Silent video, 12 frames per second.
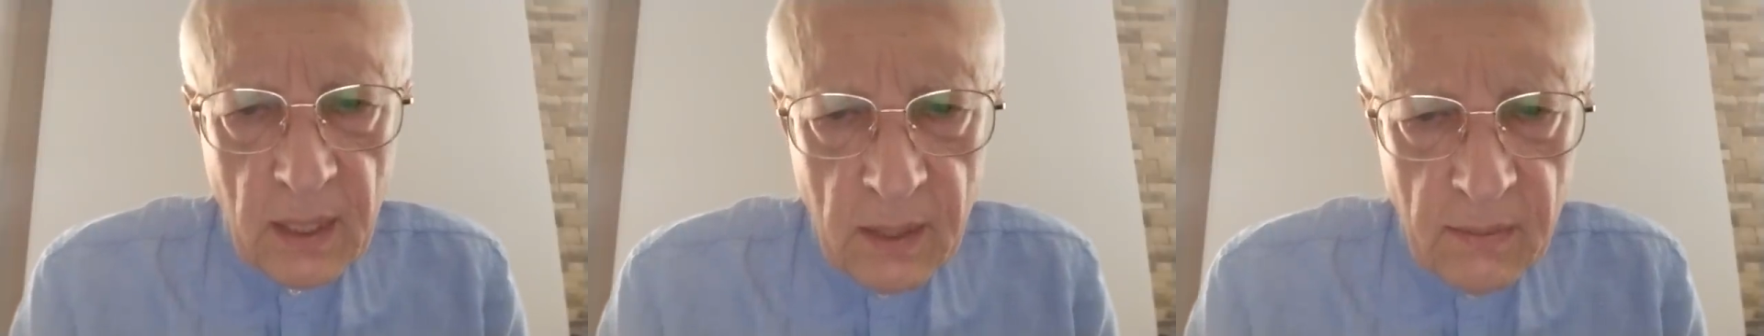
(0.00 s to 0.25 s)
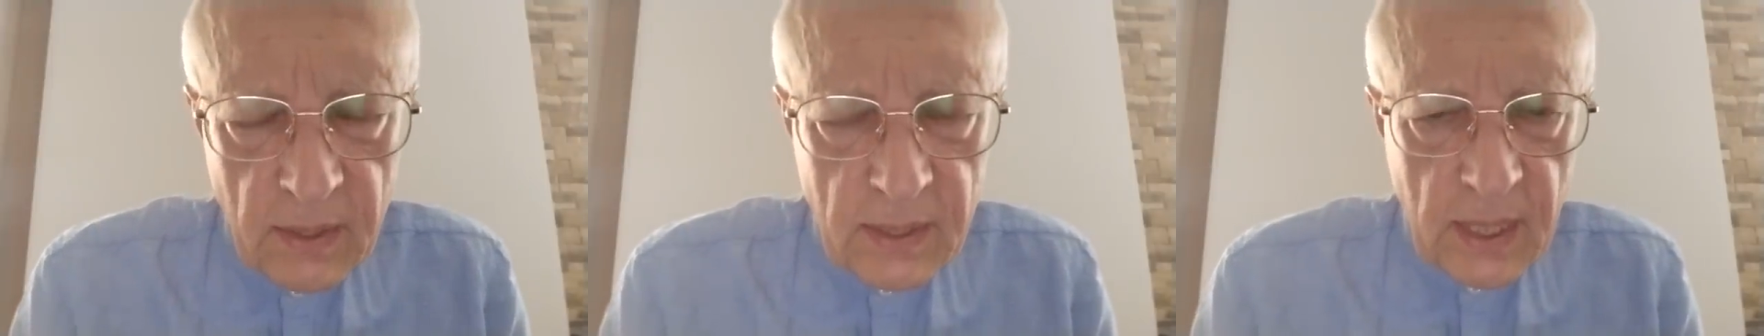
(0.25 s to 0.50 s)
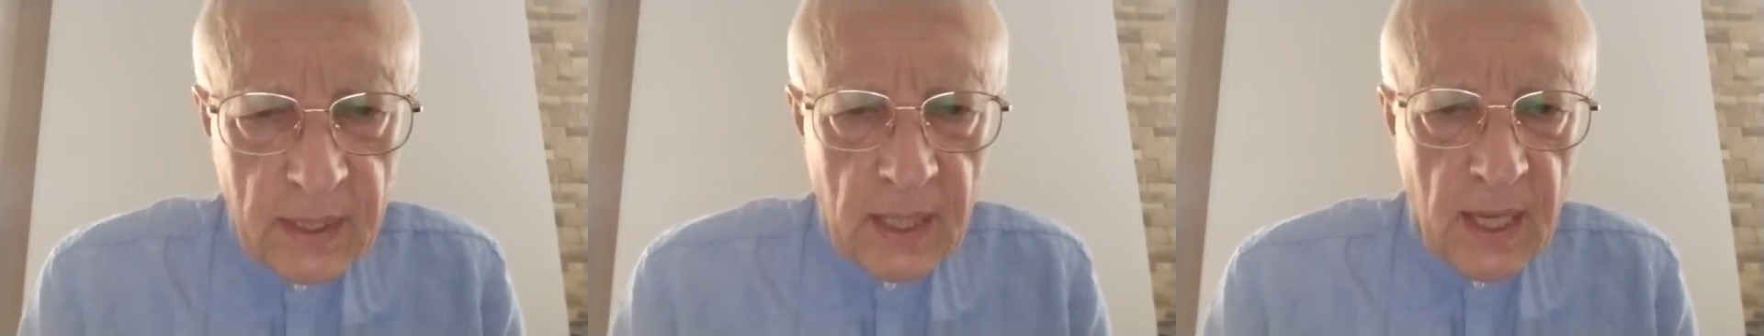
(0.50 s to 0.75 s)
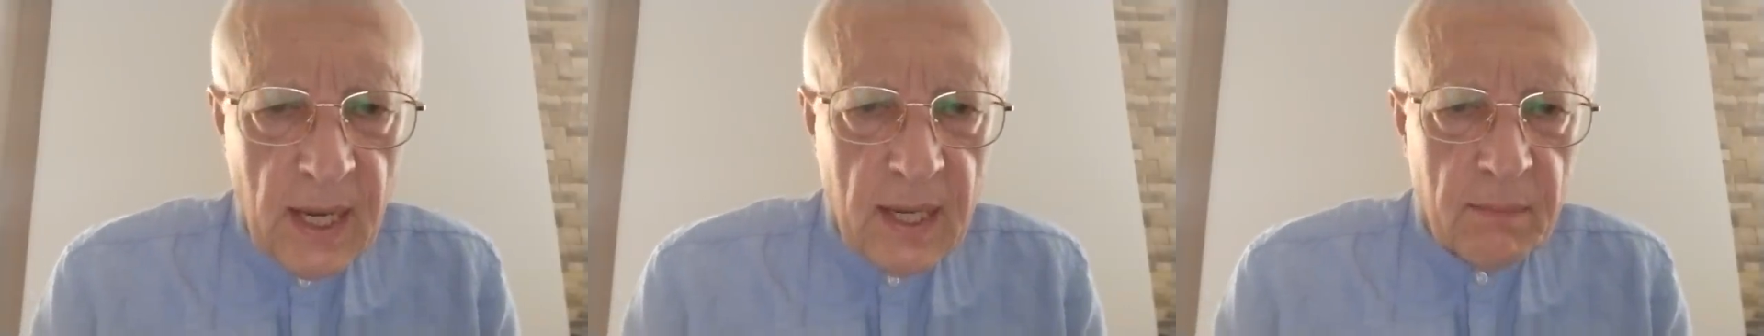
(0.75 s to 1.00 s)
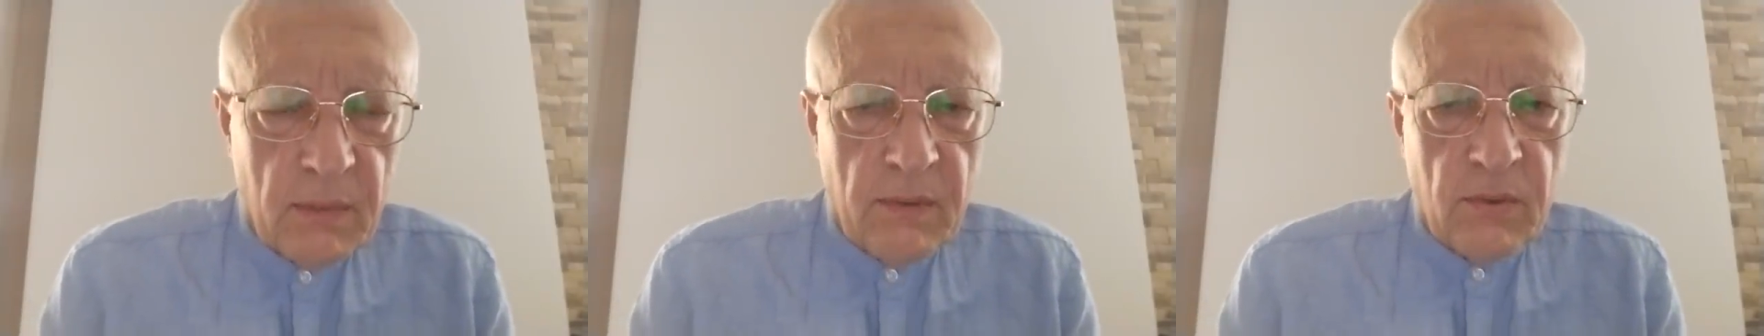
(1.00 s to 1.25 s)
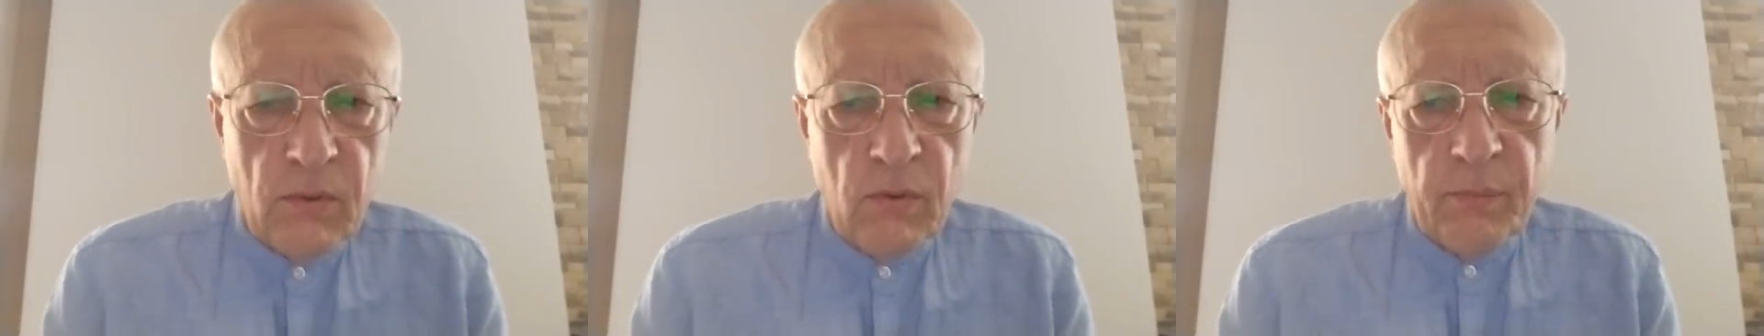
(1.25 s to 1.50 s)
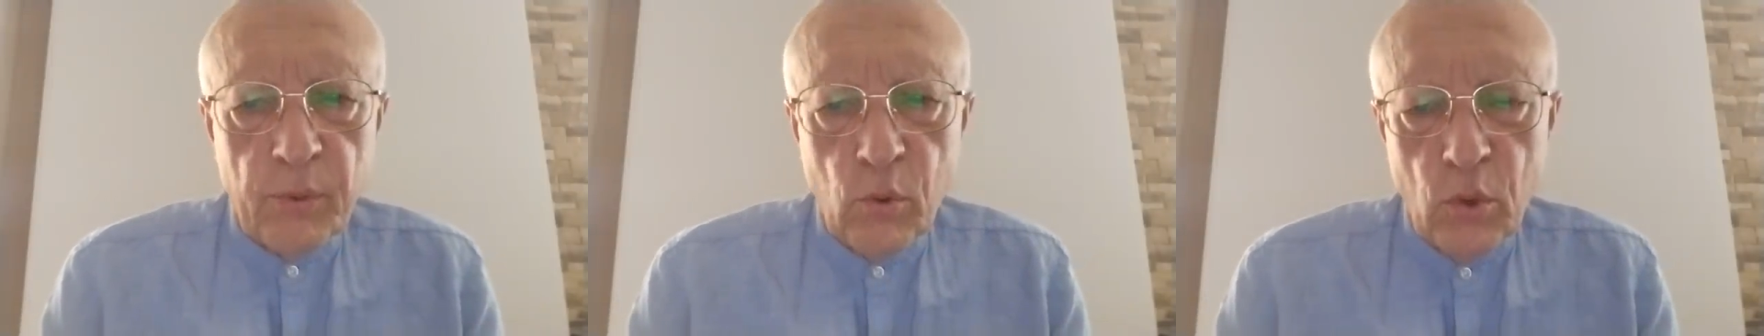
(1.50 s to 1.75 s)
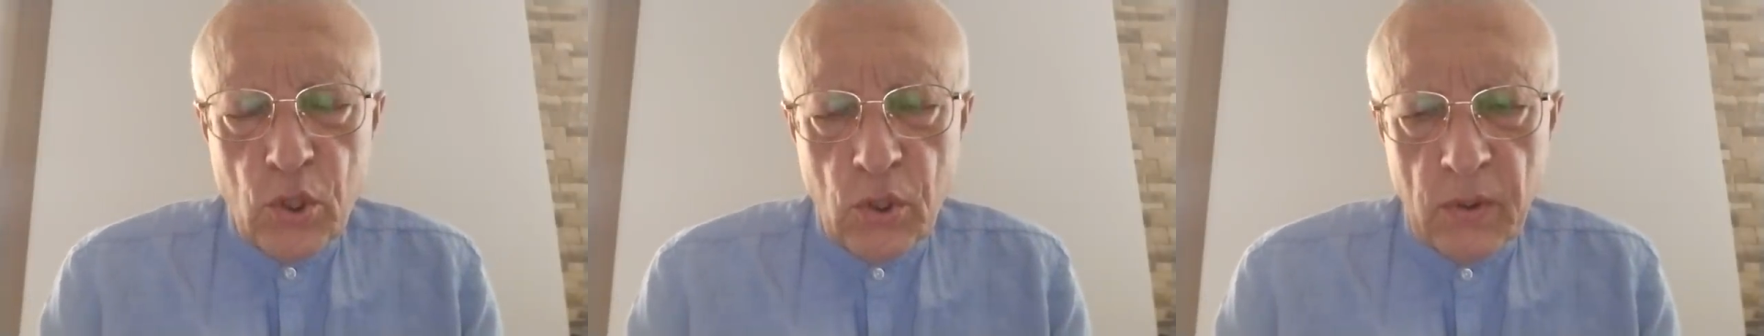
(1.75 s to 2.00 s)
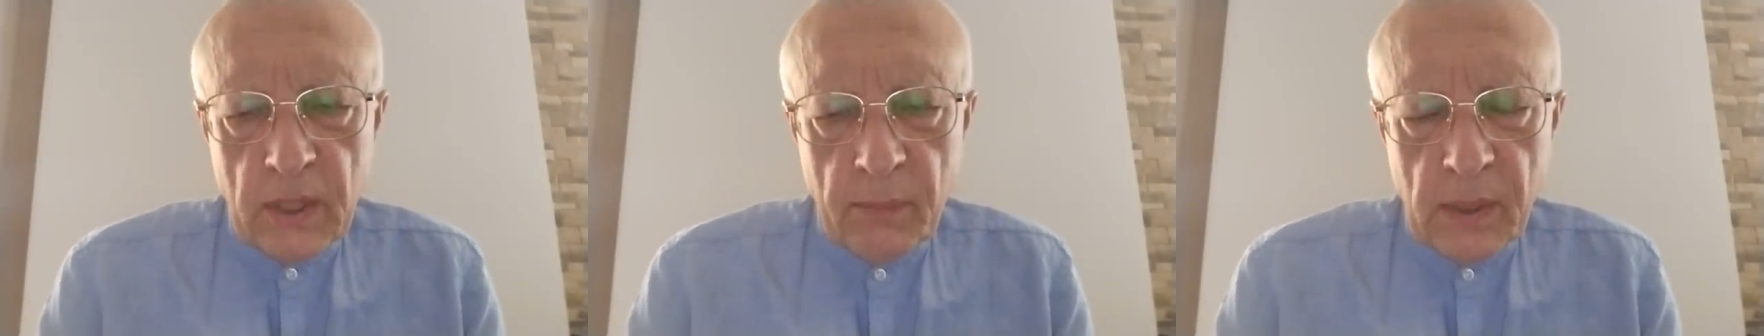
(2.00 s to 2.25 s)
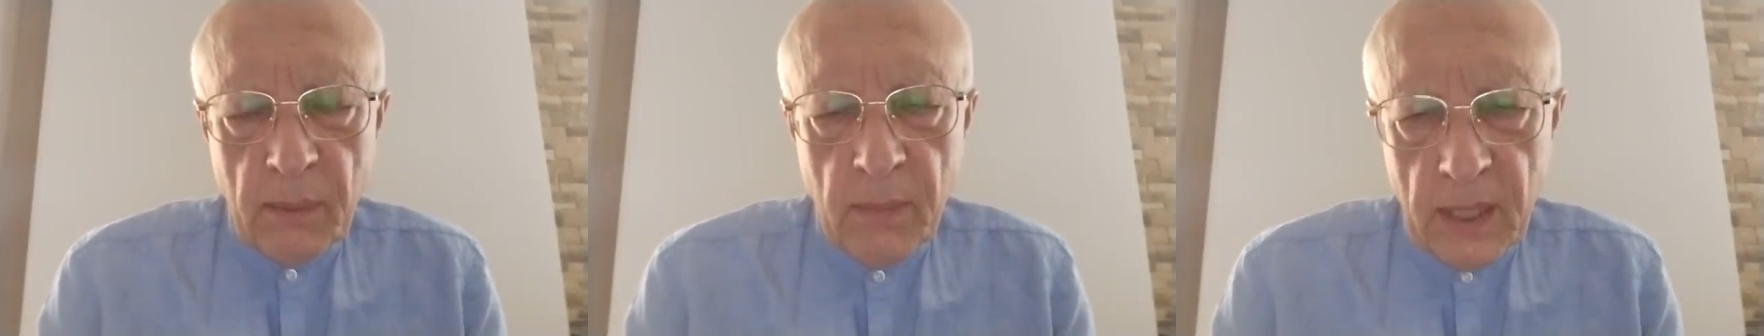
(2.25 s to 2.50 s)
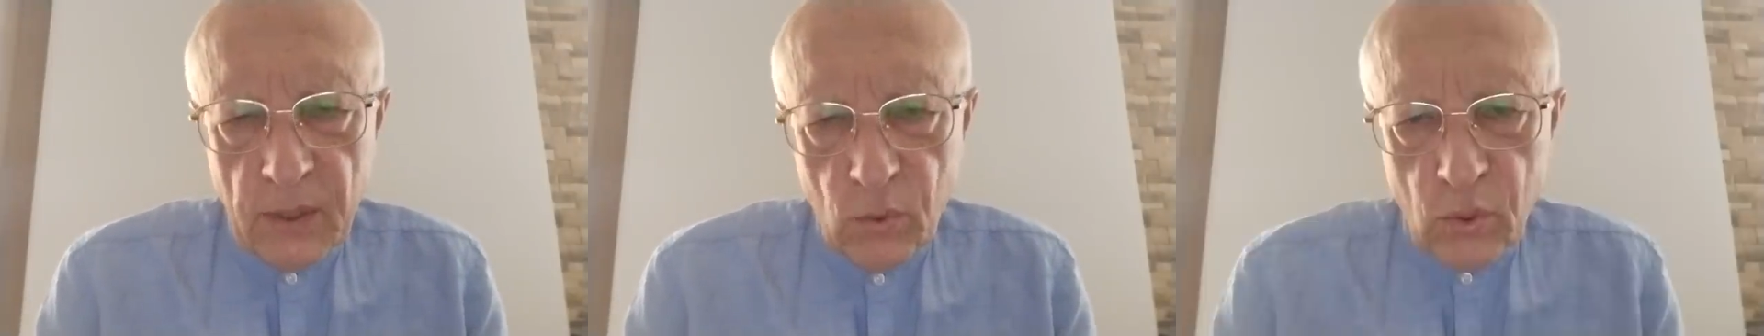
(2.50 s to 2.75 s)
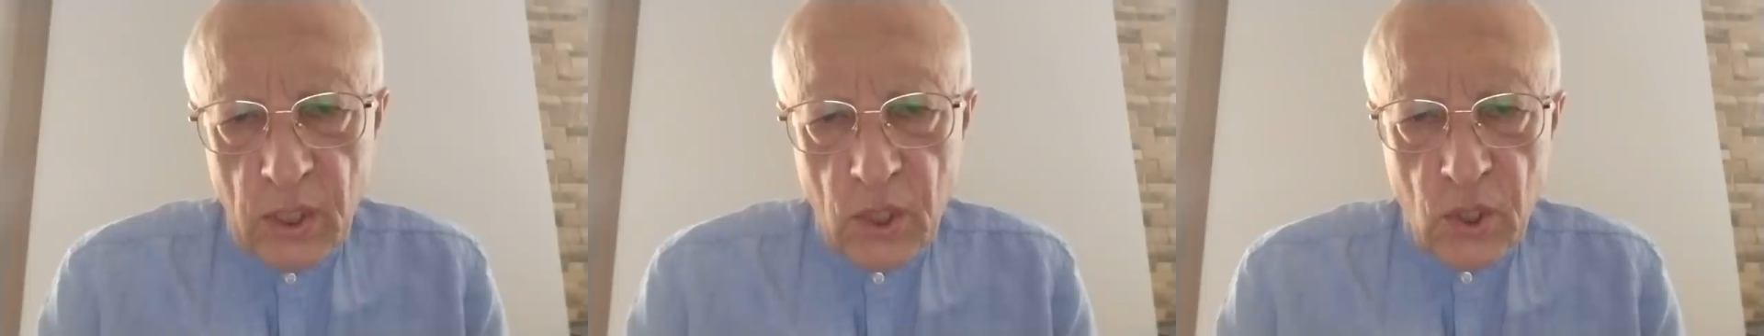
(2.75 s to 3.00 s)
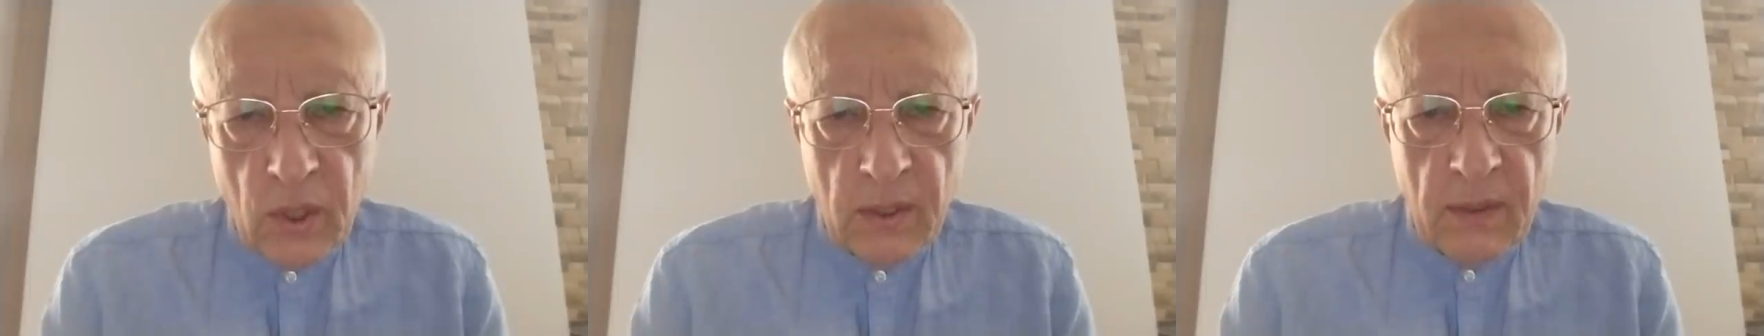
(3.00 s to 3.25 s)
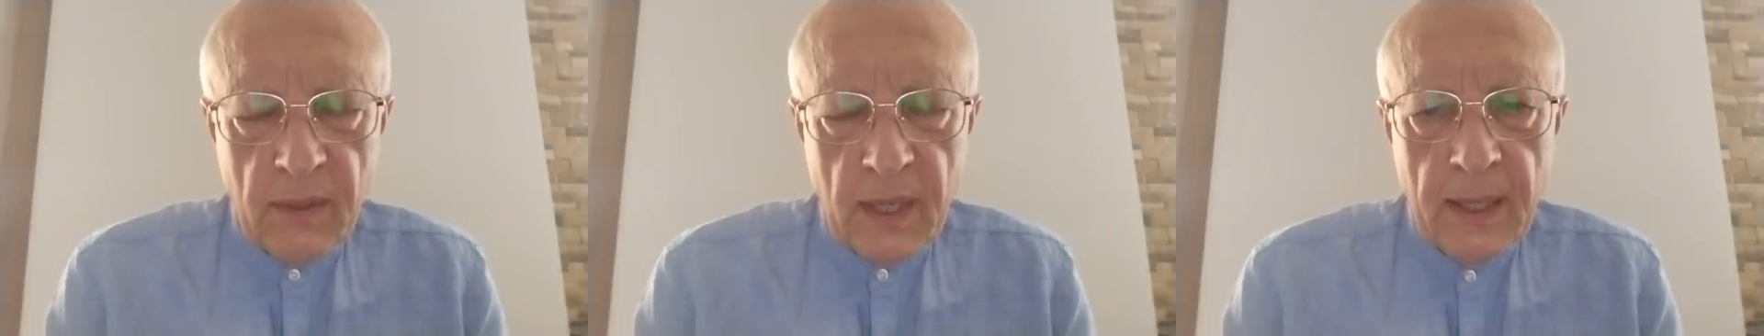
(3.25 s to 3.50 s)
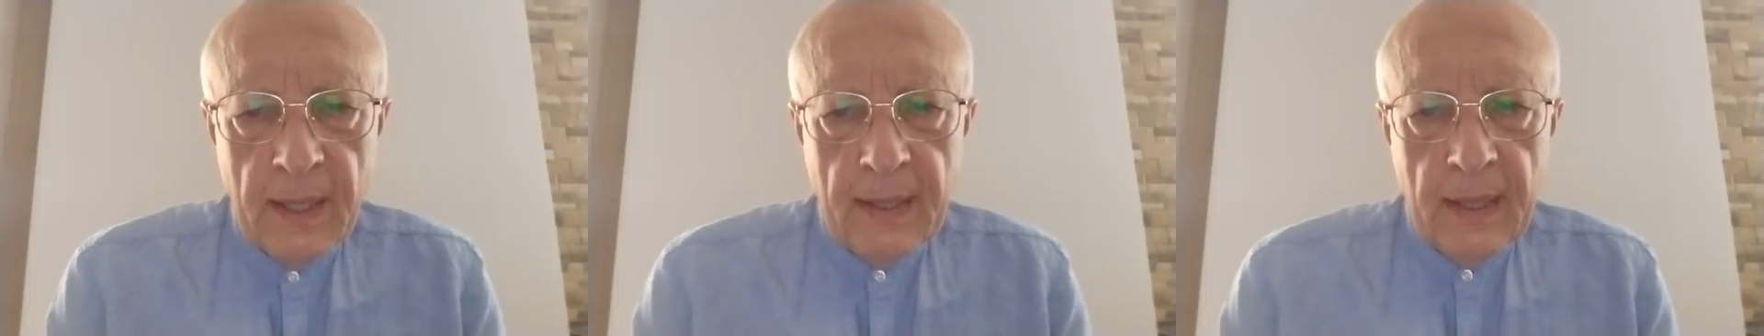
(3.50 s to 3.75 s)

и 20-й армии и всего прочего, там команду он начал давать.